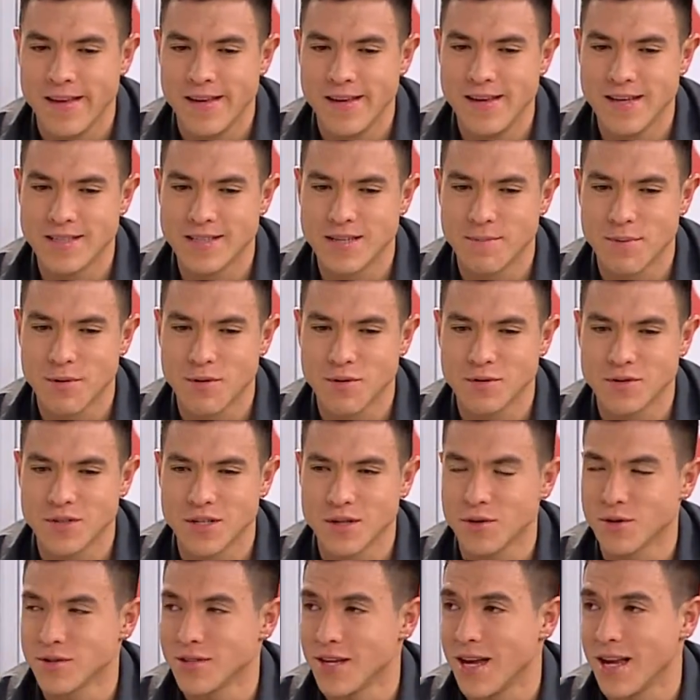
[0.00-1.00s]
y ese
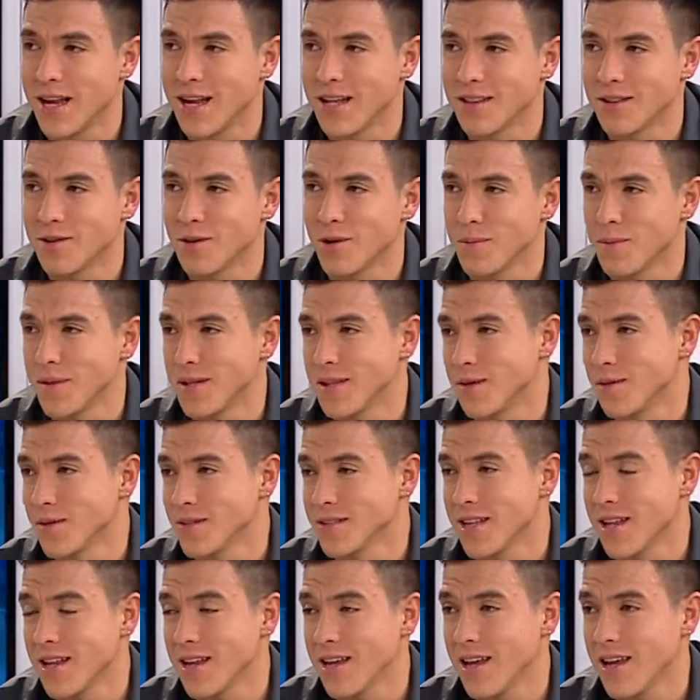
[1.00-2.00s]
pronóstico se adelantó. El objetivo
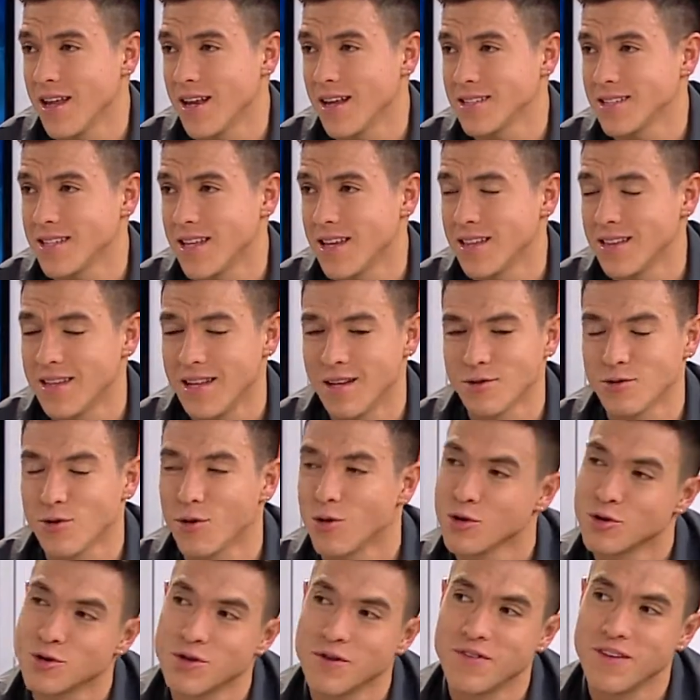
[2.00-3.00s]
era estar entre los
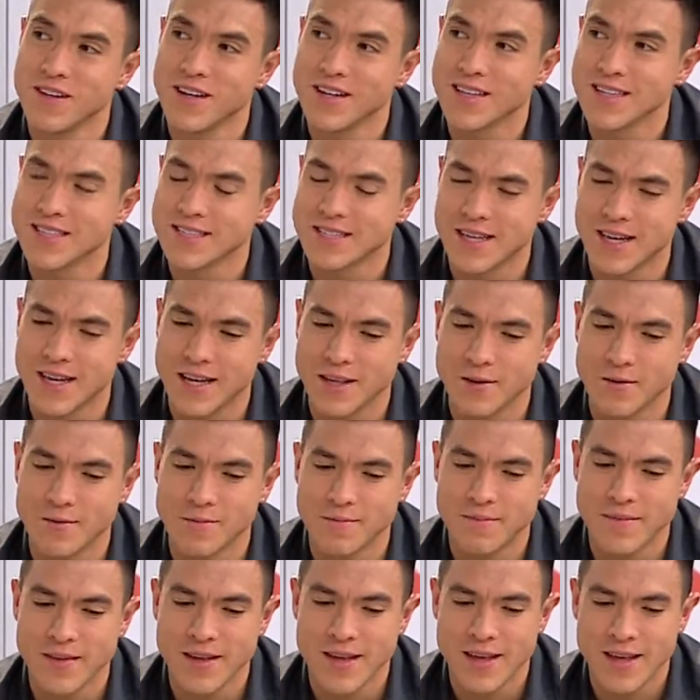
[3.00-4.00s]
ocho a final de este año.
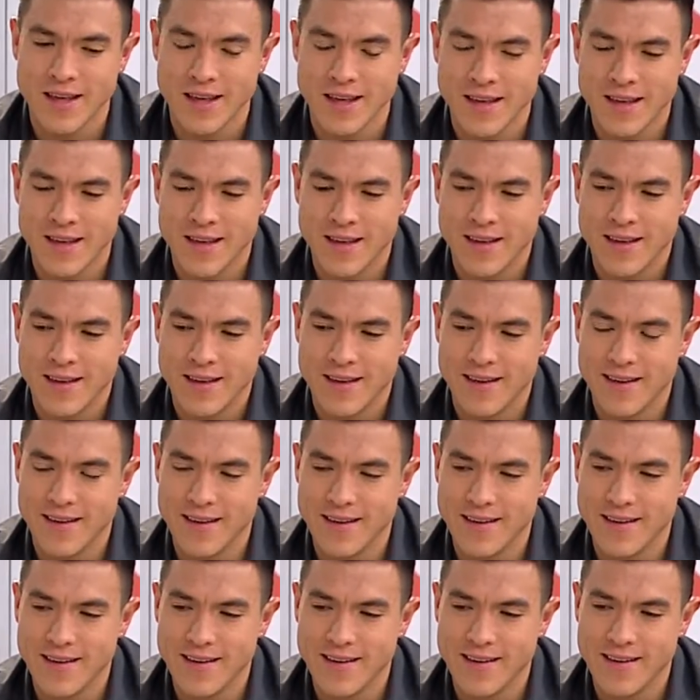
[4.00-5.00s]

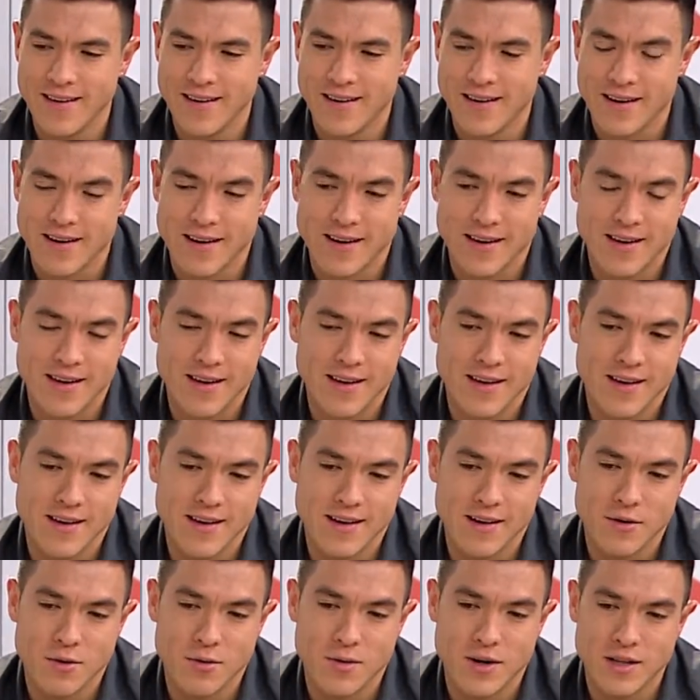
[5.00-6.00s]
Eh,
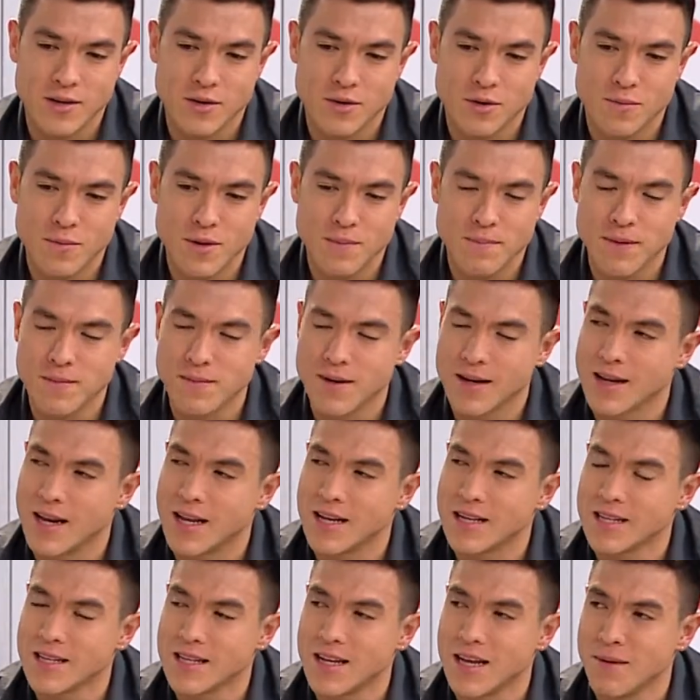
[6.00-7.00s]
arranqué jugando mi primer
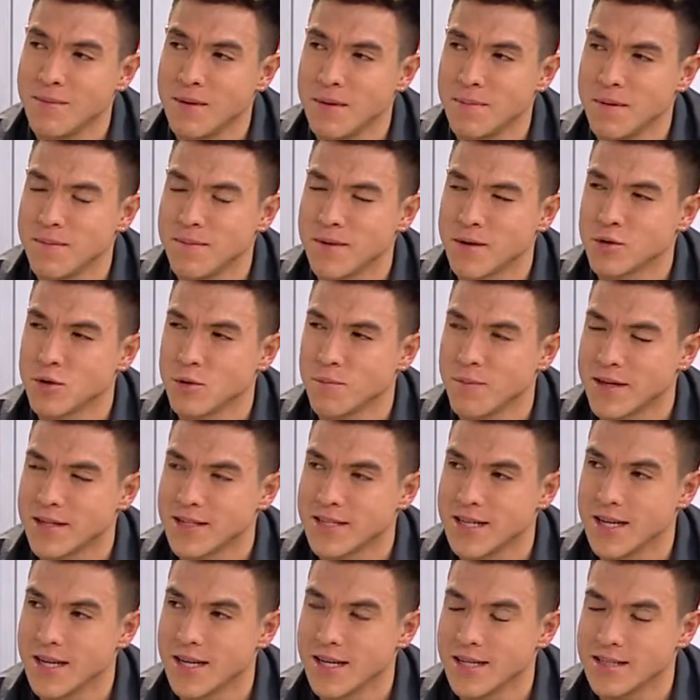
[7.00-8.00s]
Grand Slam, mi primer Super
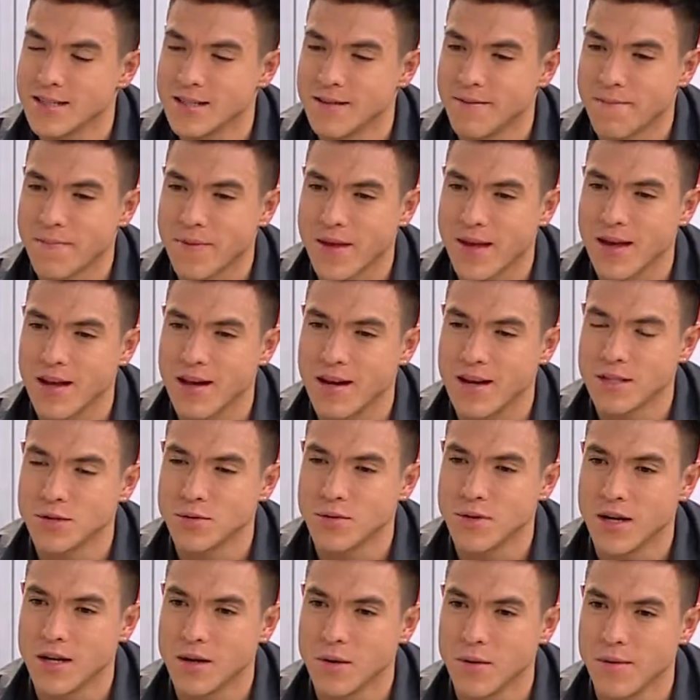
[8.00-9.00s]
Series en la
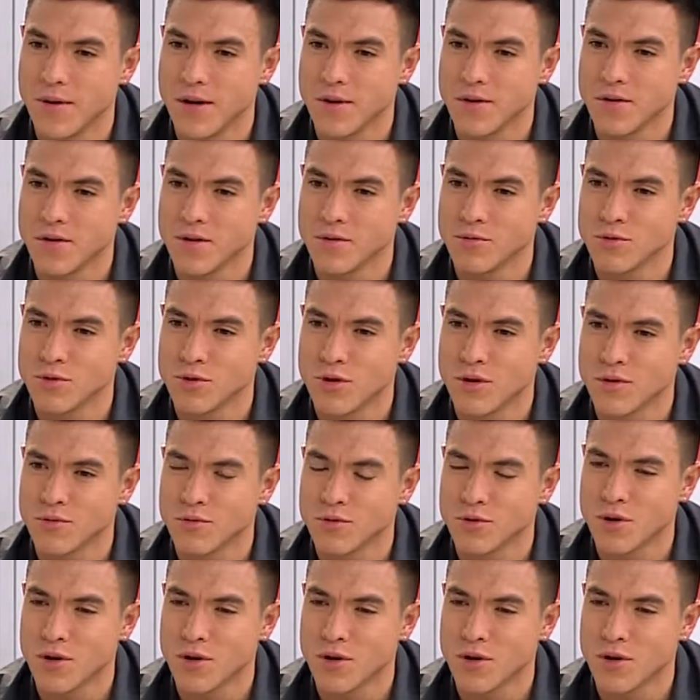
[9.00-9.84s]
ciudad de Nueva York, un un